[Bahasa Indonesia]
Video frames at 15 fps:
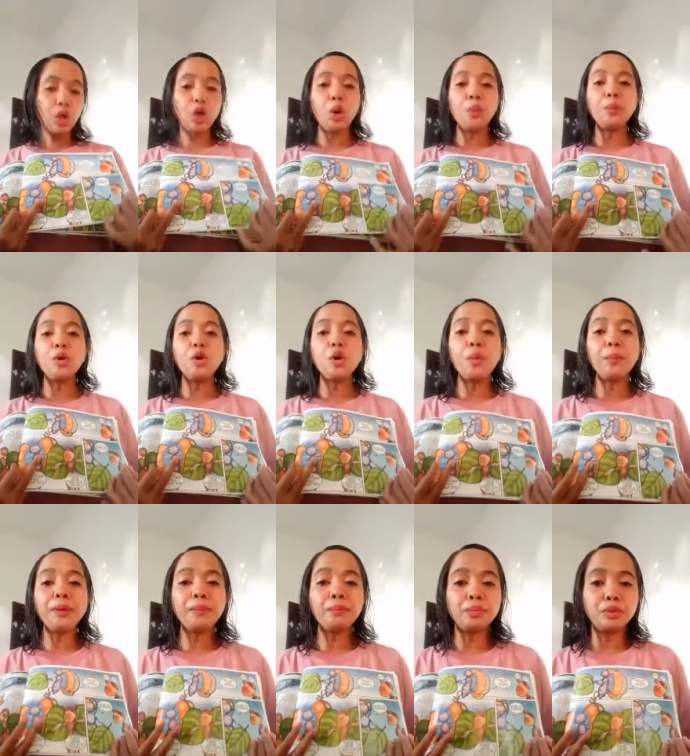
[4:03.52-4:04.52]

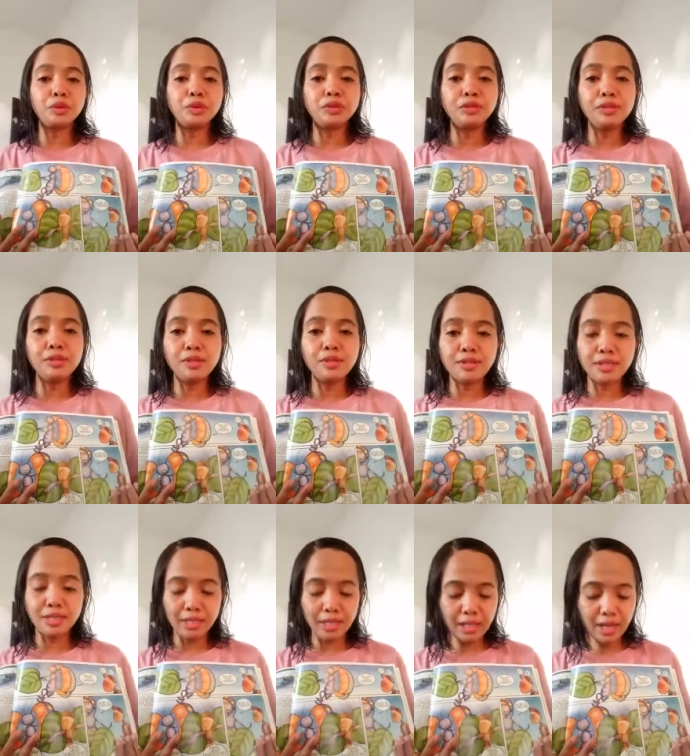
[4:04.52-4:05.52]
Kupu-kupi pun
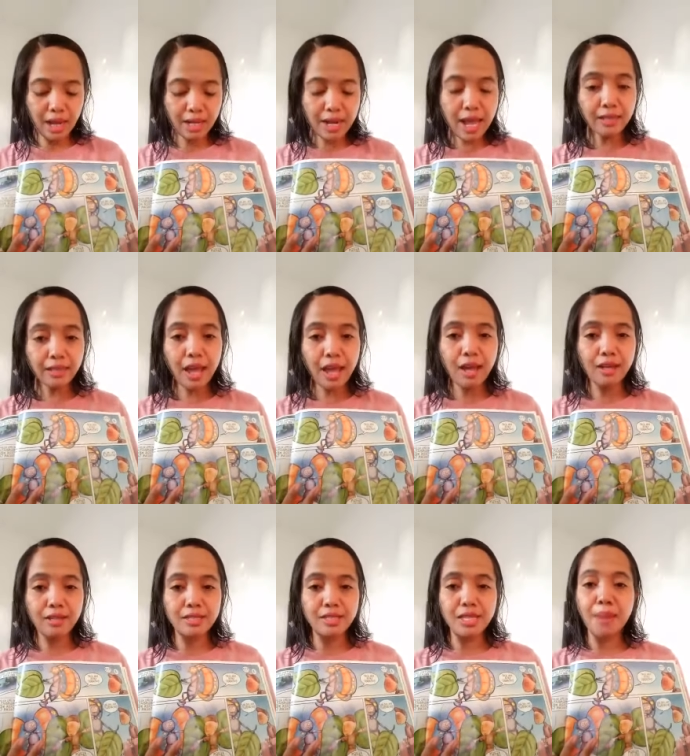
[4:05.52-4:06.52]
segera
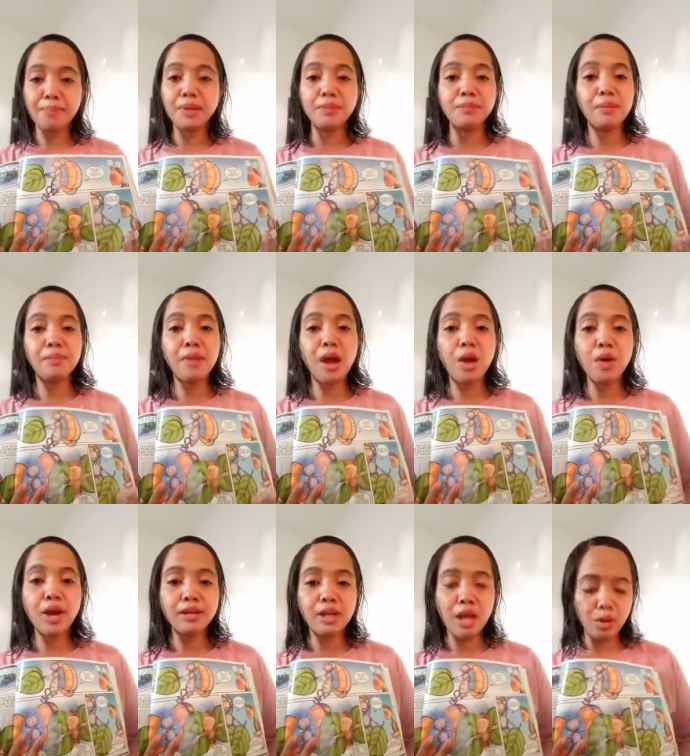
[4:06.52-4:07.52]
datang sambil
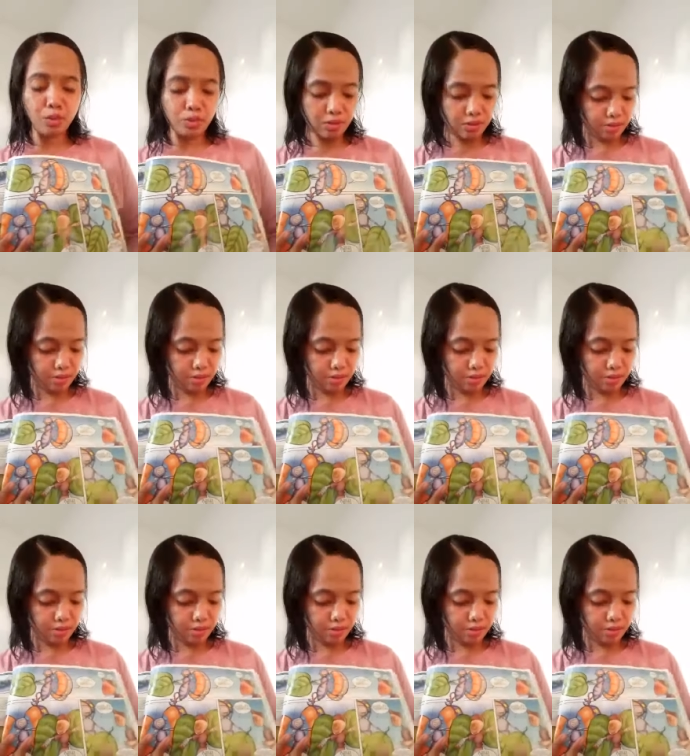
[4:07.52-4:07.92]
membawa daun.